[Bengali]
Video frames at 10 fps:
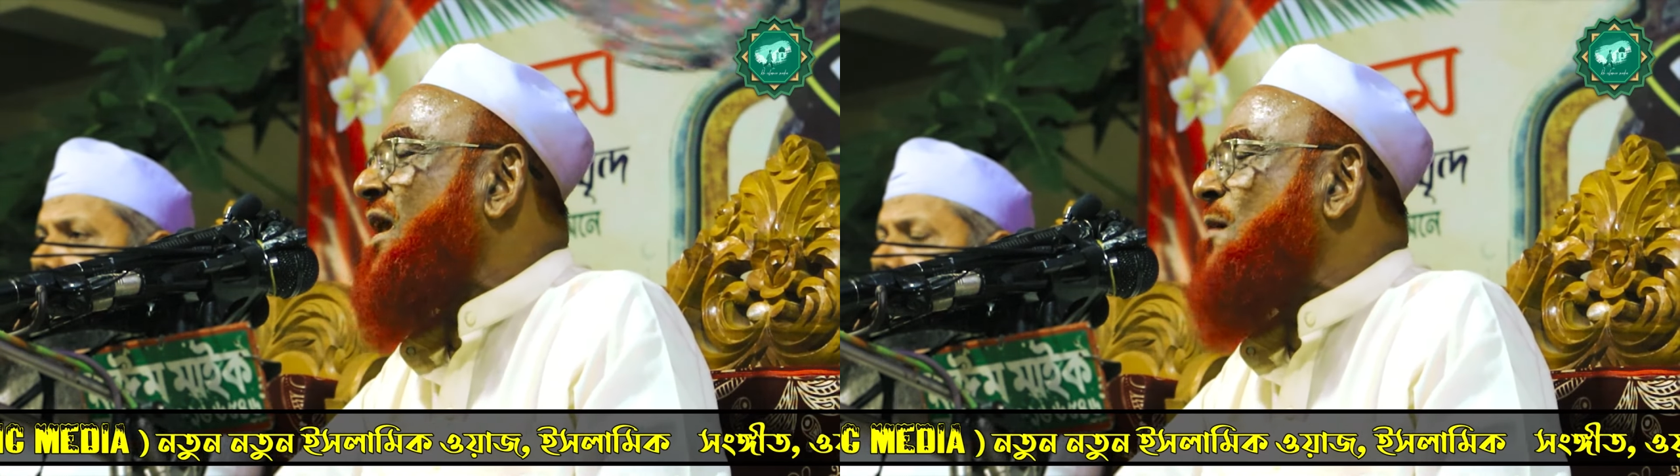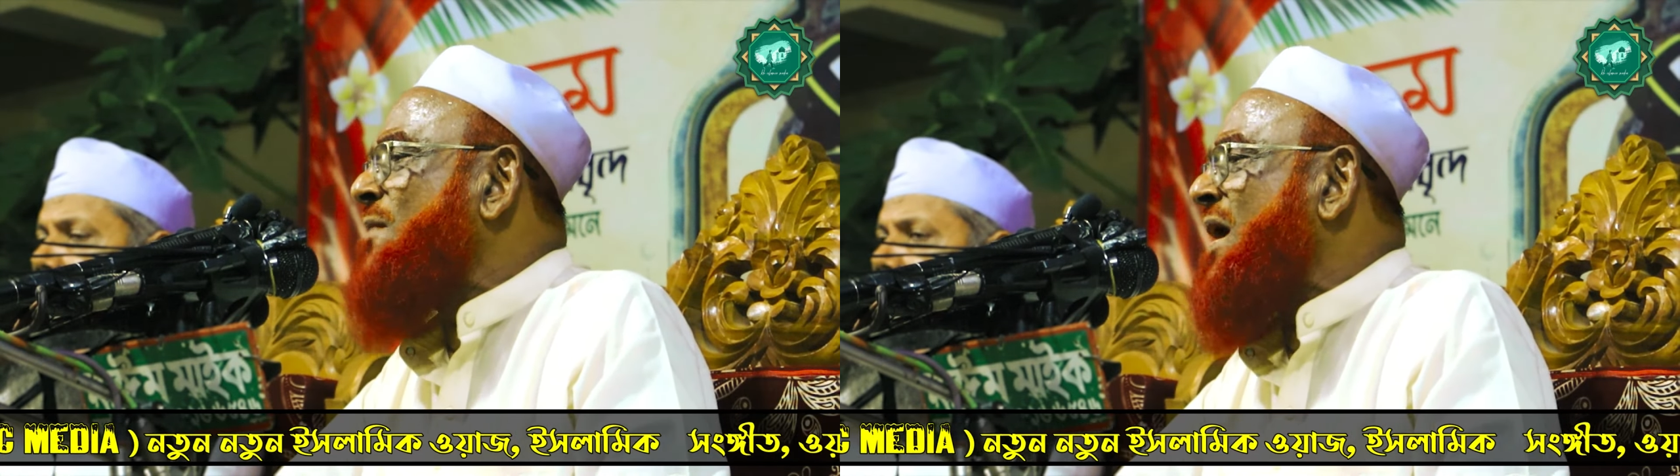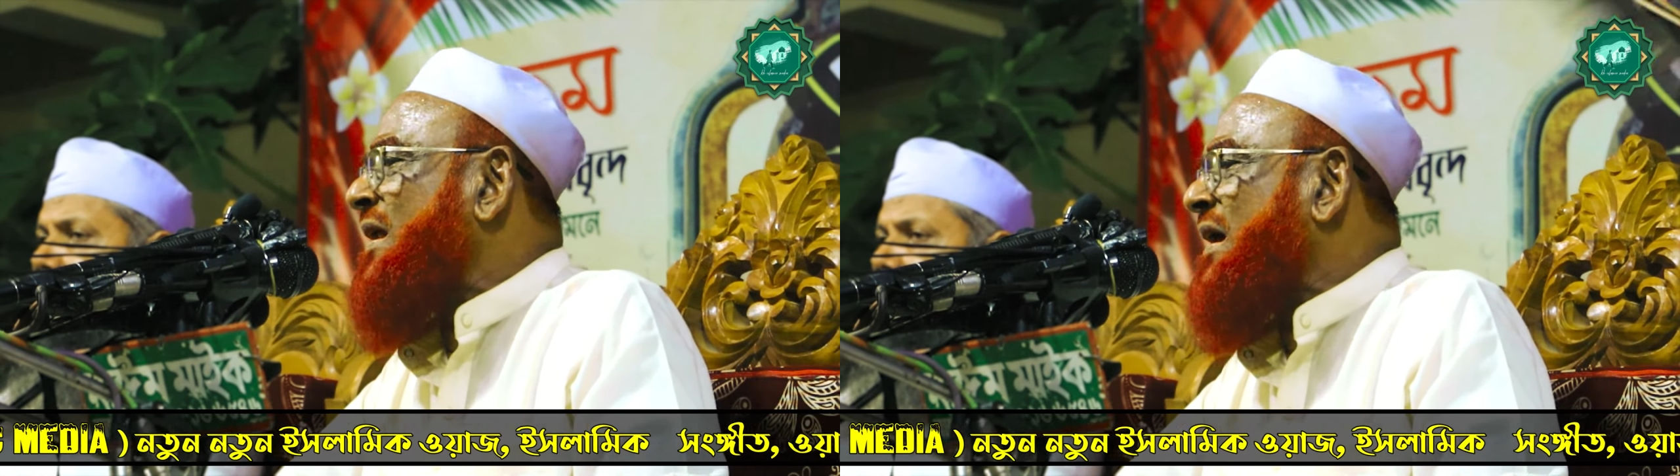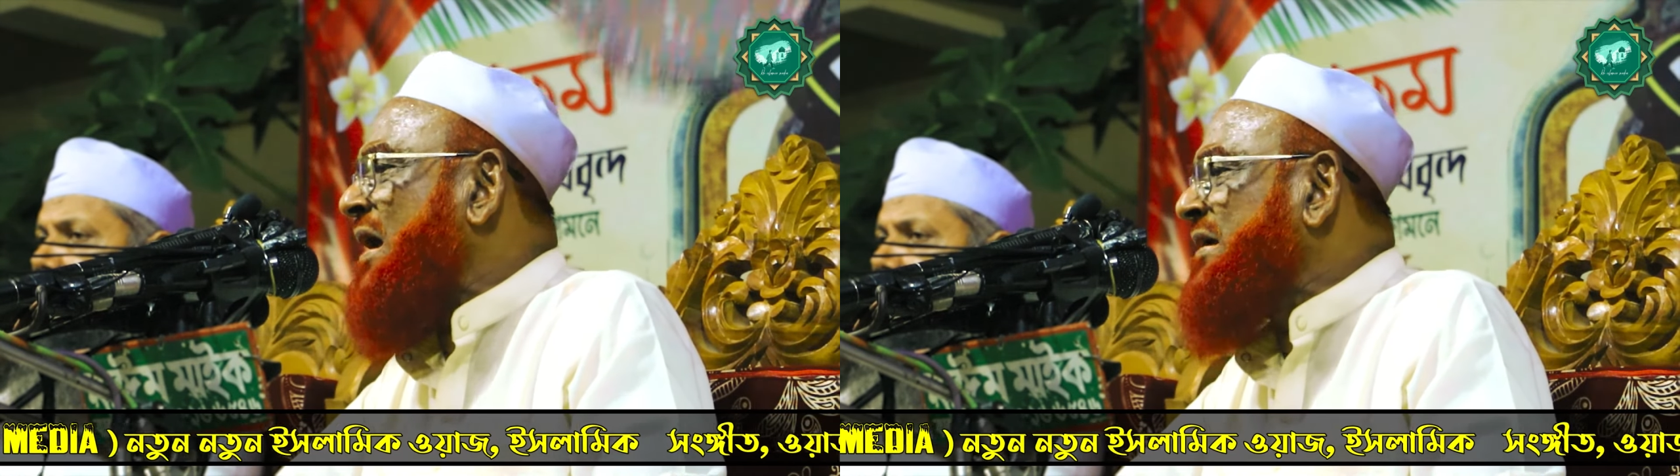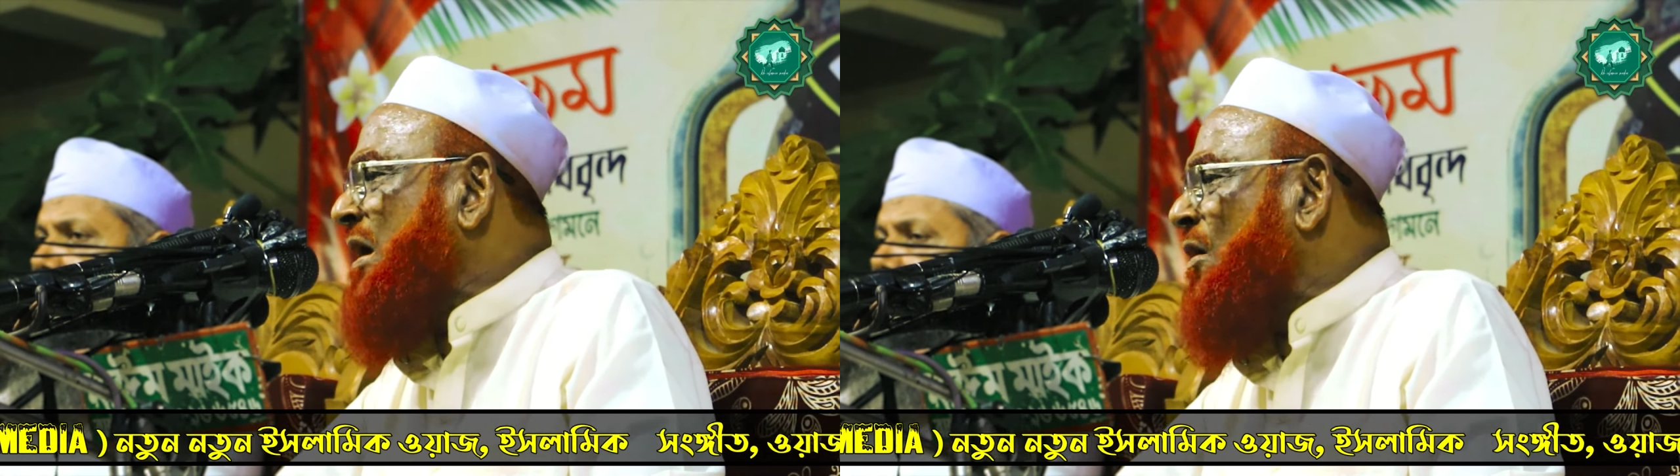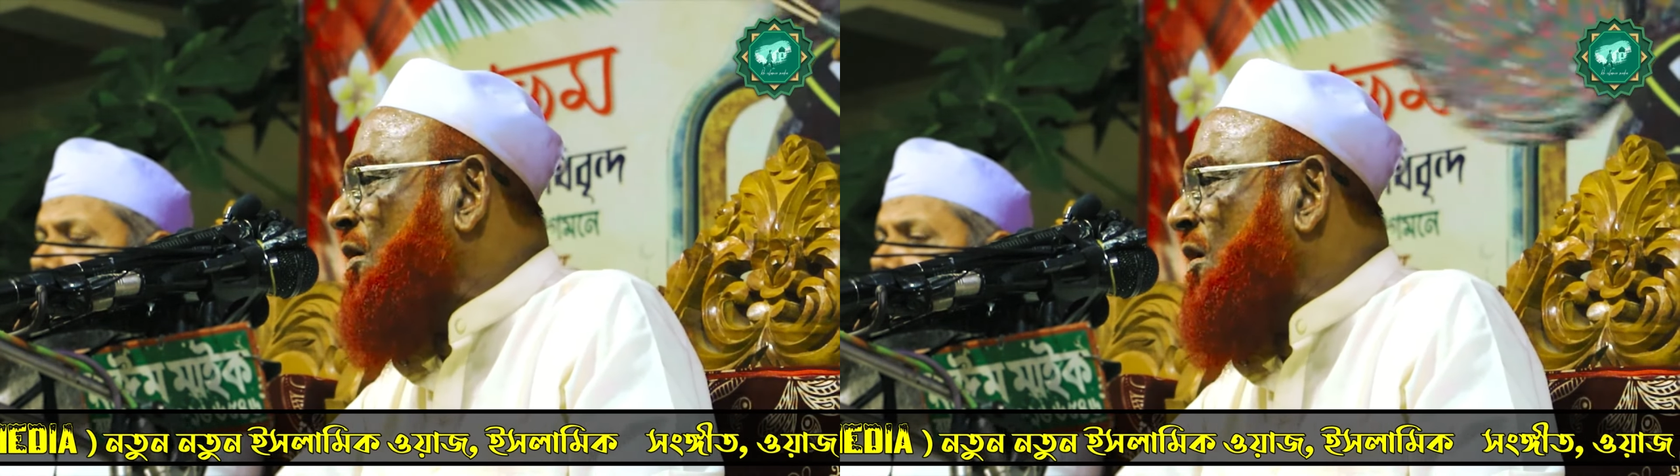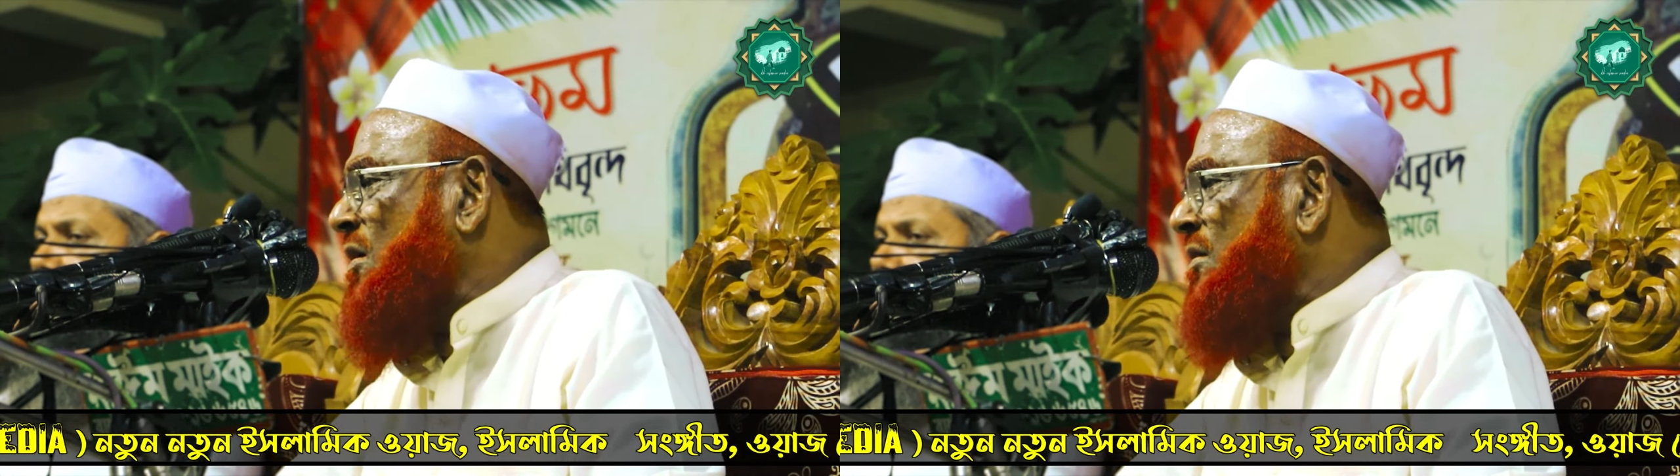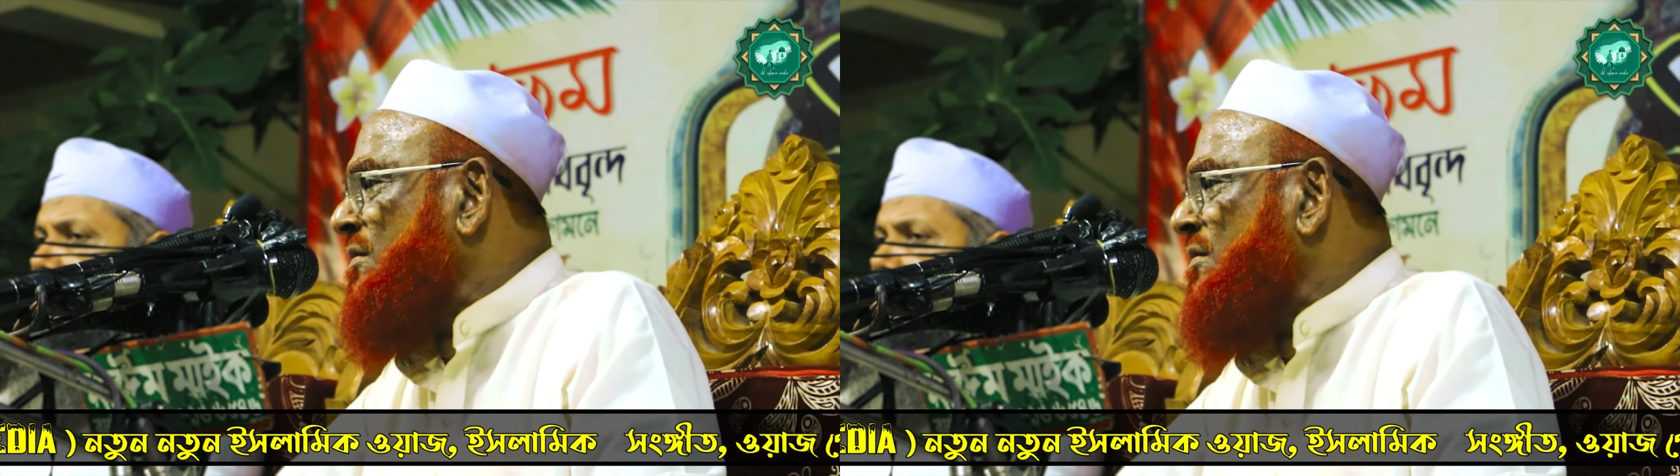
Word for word: যারা মার খাইয়াও